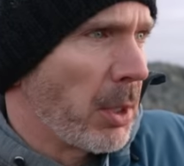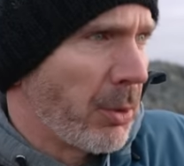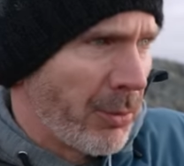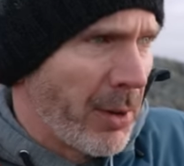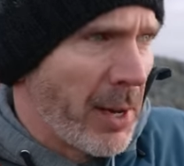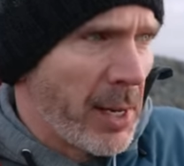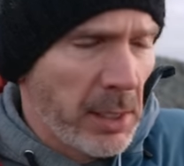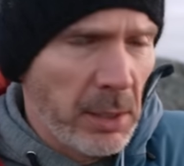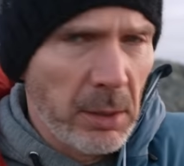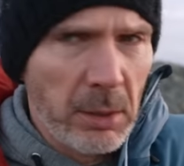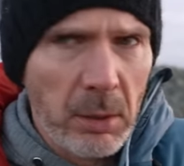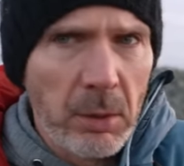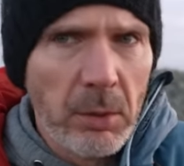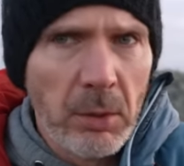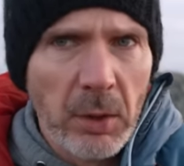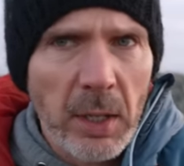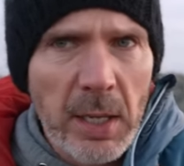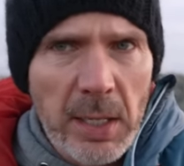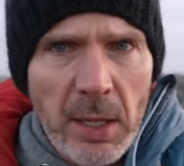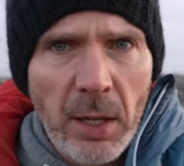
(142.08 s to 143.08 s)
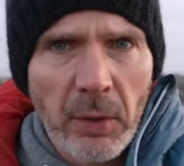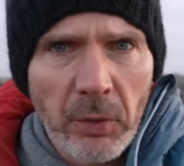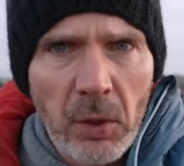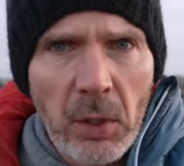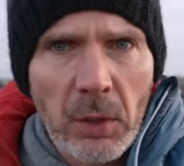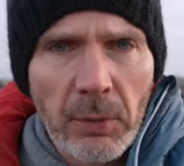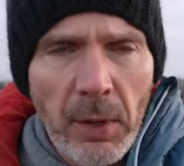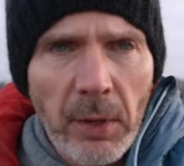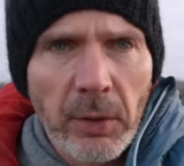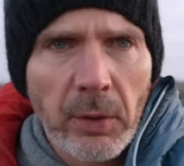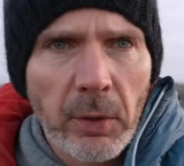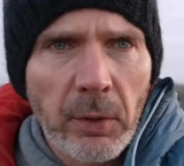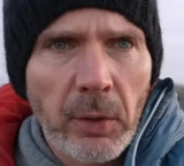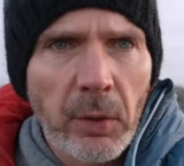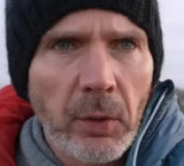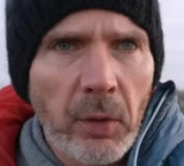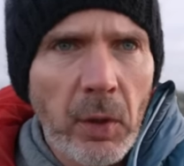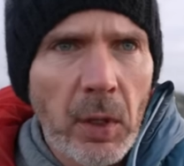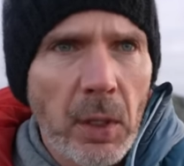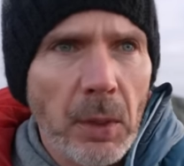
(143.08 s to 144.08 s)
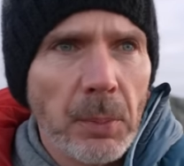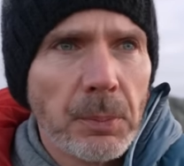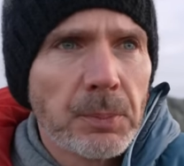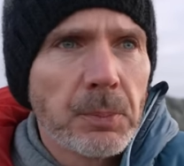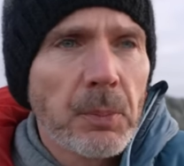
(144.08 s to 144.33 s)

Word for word: den Wellen geht das nicht, weil ich es jetzt nicht sehe.